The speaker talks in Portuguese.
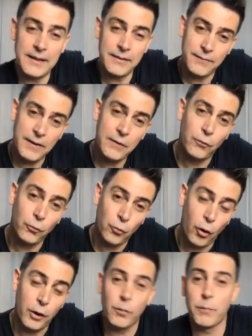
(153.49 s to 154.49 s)
em vez do
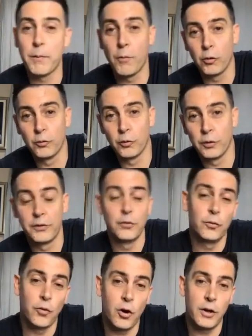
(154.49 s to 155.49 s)
dórico bemol 2 e o
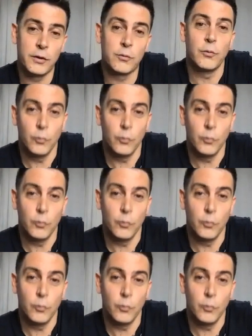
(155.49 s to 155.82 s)
dórico,